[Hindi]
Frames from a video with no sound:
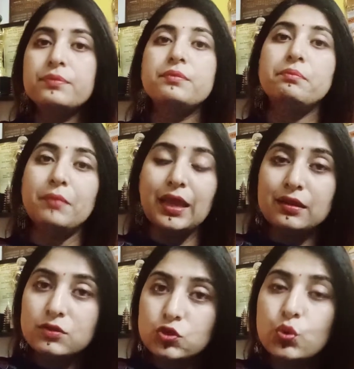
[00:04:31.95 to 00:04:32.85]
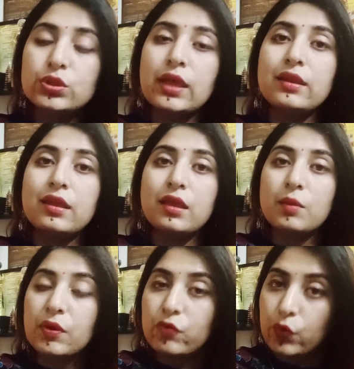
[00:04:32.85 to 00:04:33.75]
मेन जो होता है रेकी
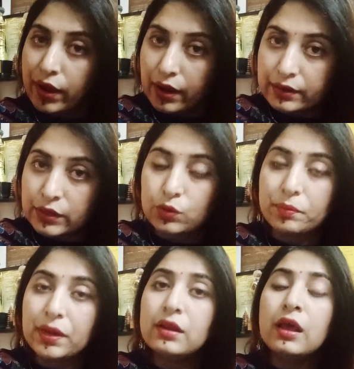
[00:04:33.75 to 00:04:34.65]
में वो है एट्यूनमेंट